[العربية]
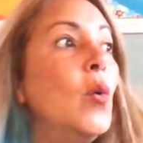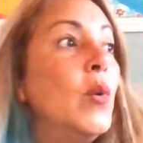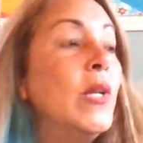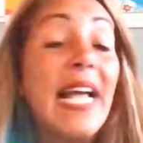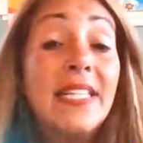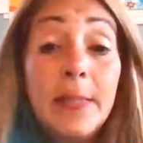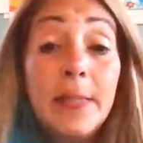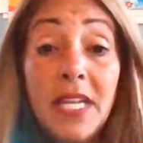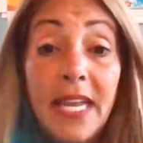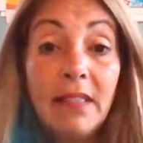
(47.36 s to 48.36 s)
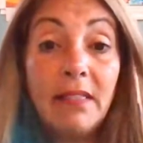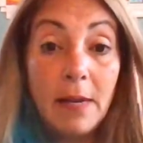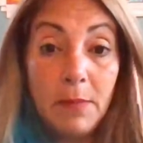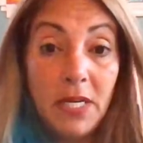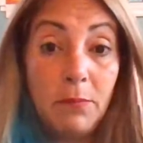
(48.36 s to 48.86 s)
واتعذبت
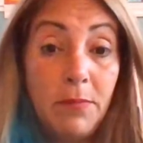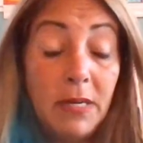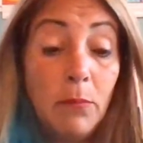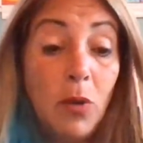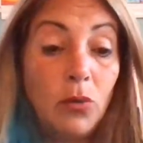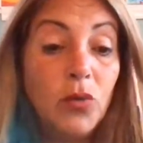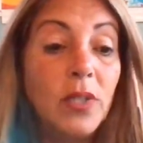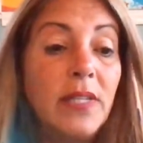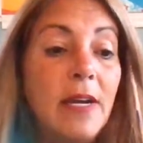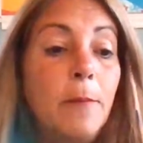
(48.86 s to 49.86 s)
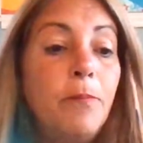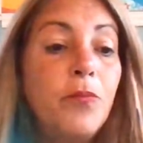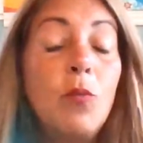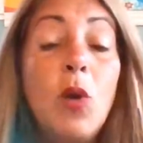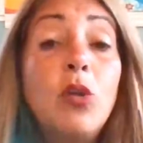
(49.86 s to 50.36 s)
جدا من من الموضوع ده
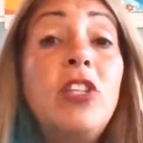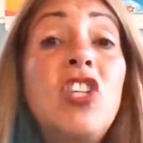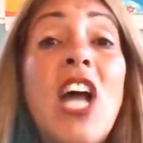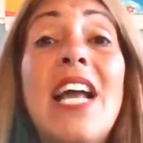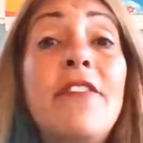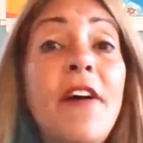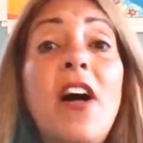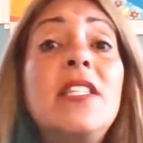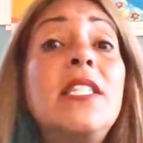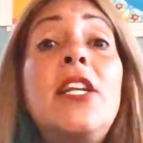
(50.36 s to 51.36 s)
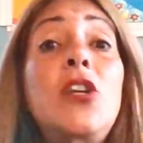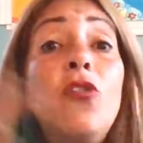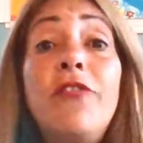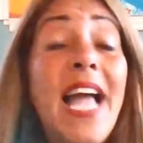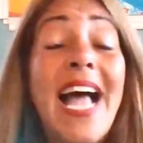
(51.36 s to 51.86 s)
وما كنتش عارفه اصلا
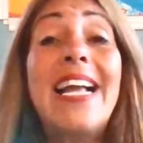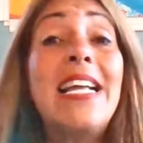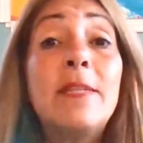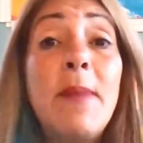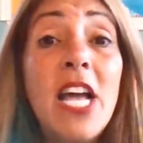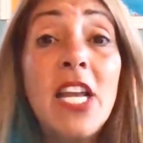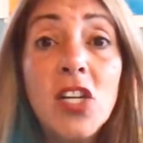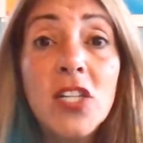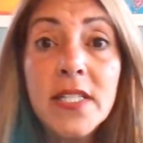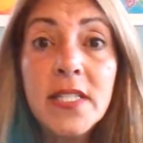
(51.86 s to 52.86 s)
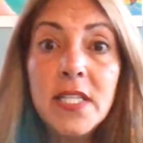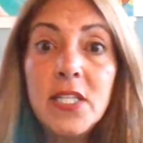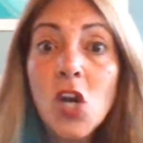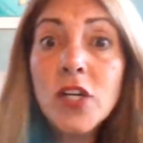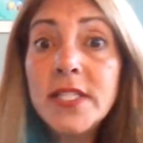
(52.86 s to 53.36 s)
انه في حاجه اسمها
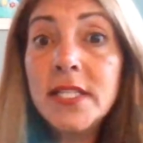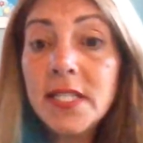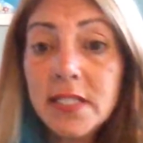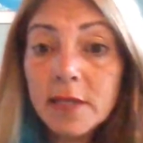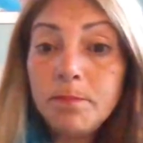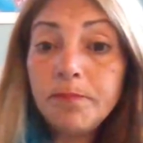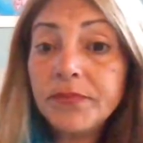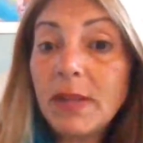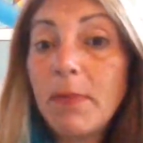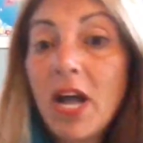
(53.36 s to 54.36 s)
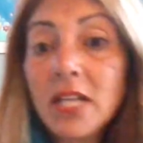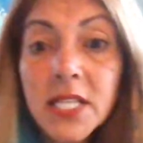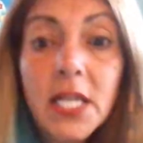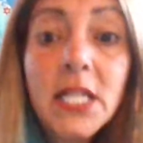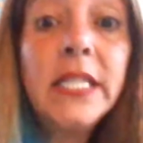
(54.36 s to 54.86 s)
نارسيسيزم لما
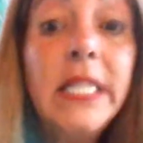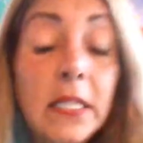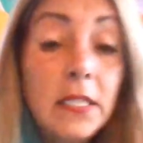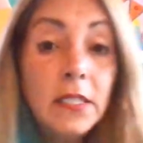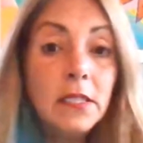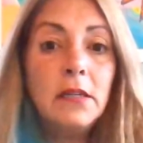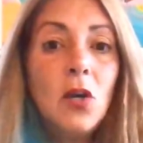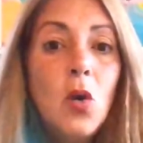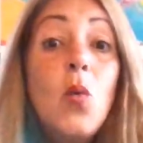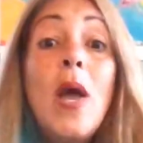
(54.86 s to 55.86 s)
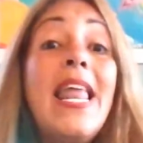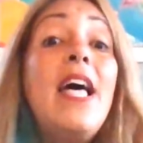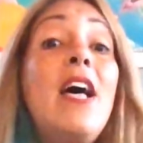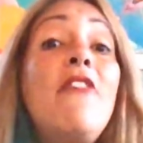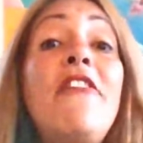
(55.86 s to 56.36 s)
حصلت لي
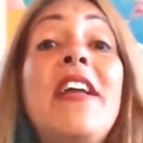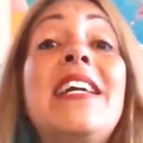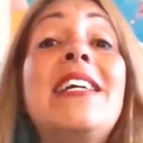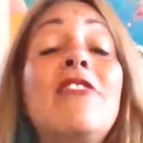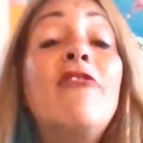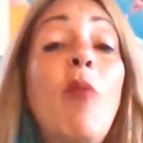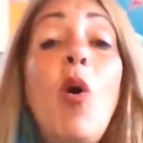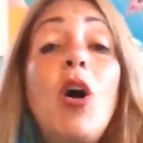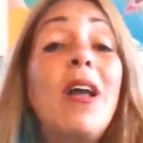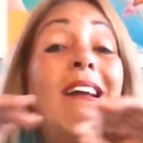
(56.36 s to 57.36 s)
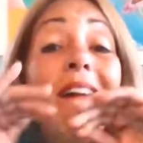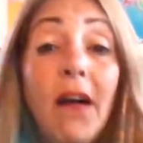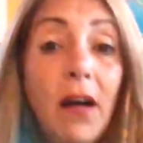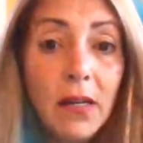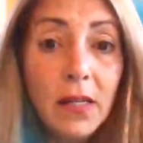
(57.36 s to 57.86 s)
ولا فكر في مخي
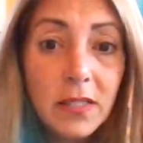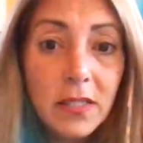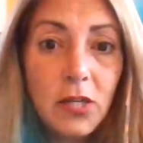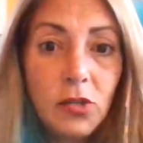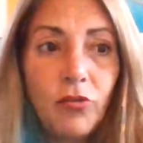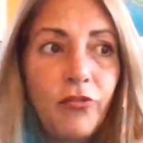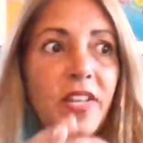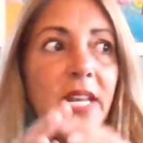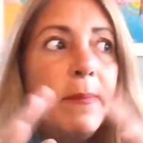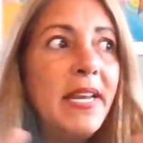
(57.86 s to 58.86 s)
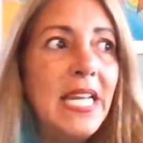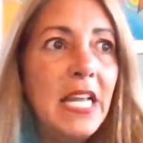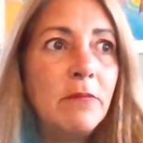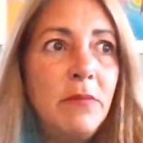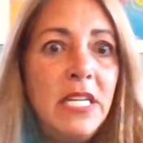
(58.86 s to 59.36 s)
خالص انه في
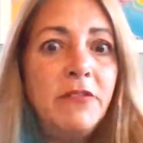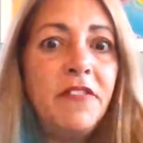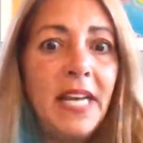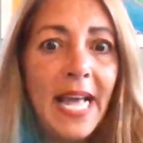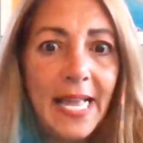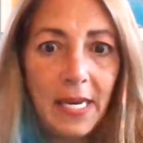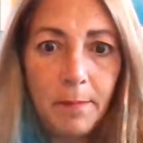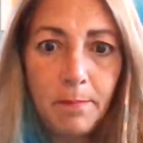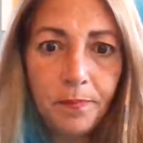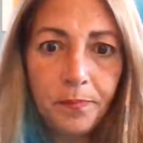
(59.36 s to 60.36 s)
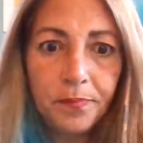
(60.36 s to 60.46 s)
بني ادمين في العالم